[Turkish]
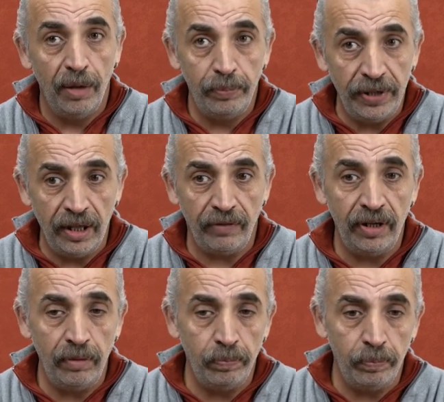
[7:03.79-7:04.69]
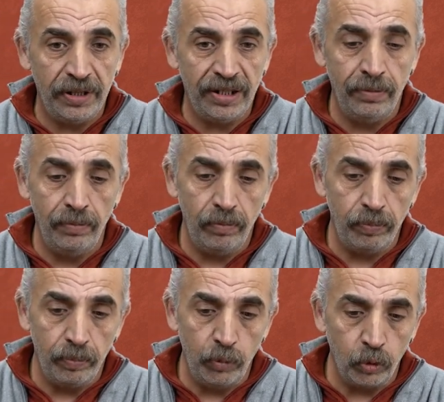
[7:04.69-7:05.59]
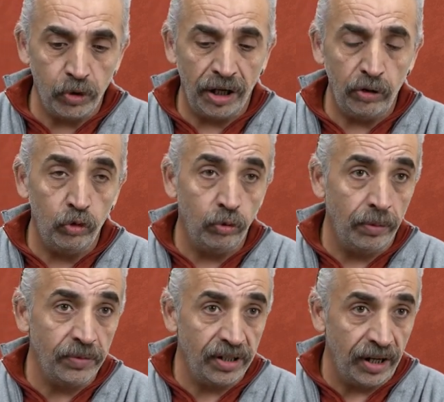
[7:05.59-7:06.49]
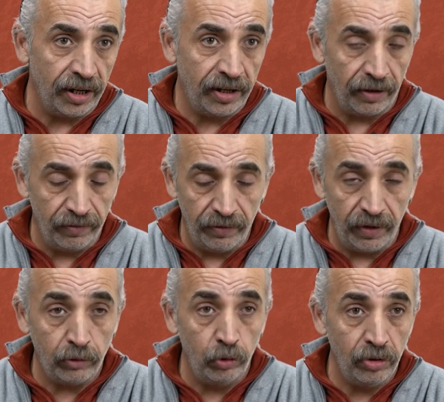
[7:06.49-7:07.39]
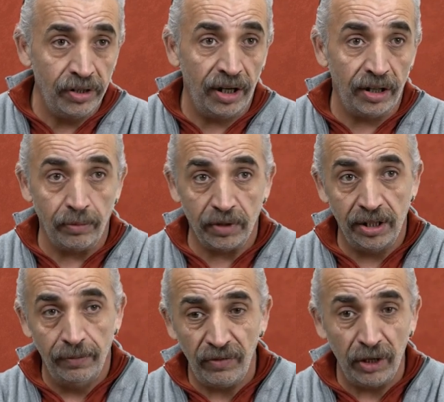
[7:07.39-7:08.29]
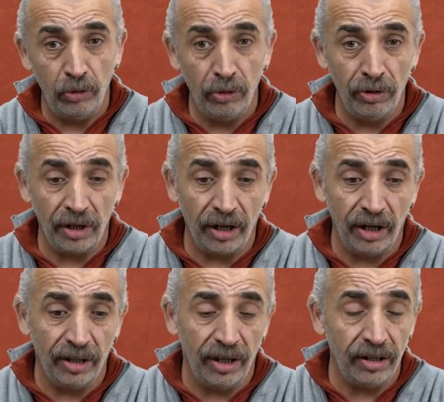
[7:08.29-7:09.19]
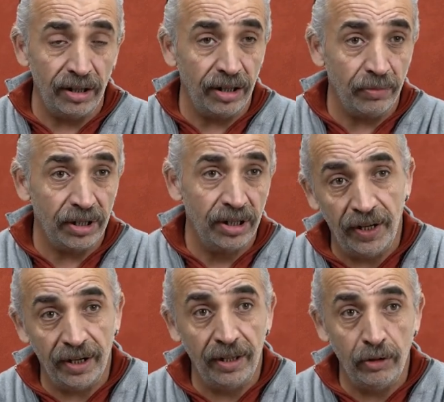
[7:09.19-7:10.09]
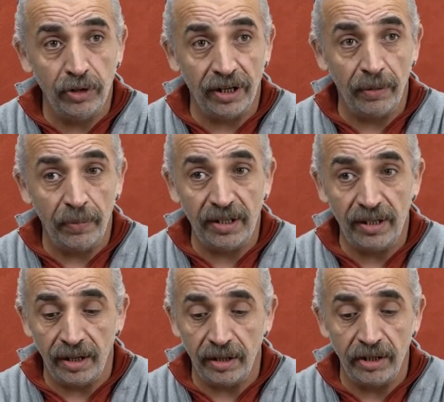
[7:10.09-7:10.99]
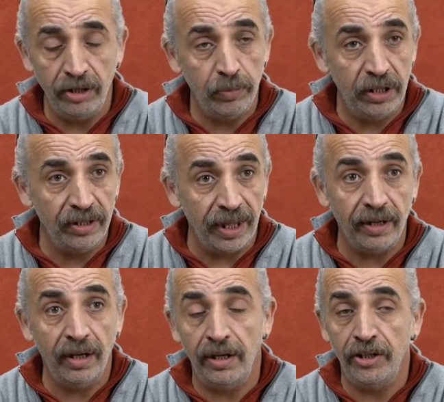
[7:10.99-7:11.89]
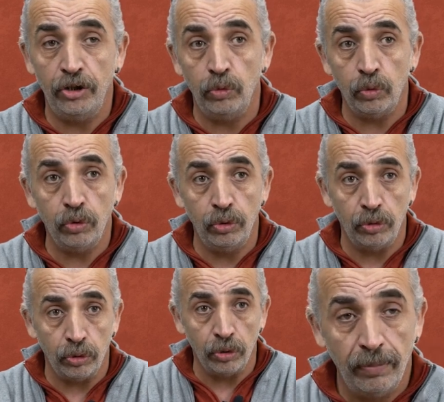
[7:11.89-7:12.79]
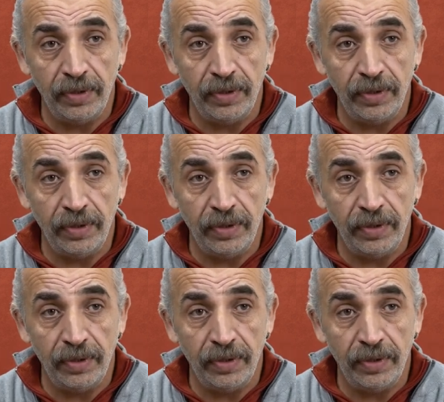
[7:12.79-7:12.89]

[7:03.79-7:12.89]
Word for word: Bir nevi bizim uzak durmamız gereken ve vektör saydığımız, vektör olarak adlandırdığımız fareler üzerinden beslendiği için bir dengeleyici unsurdur.